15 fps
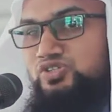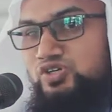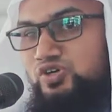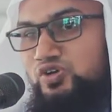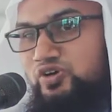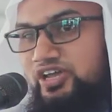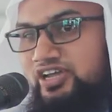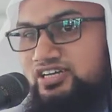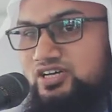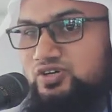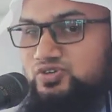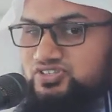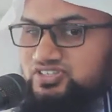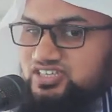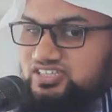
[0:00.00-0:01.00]
জন্য এটা
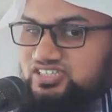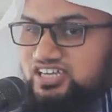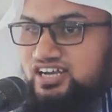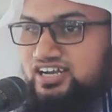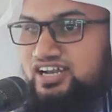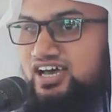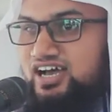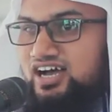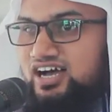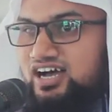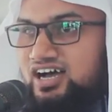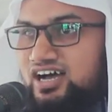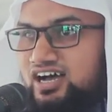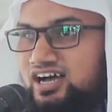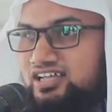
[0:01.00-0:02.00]
হচ্ছে
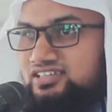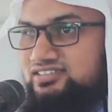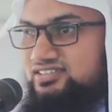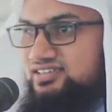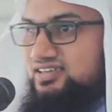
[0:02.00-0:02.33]
জান্নাত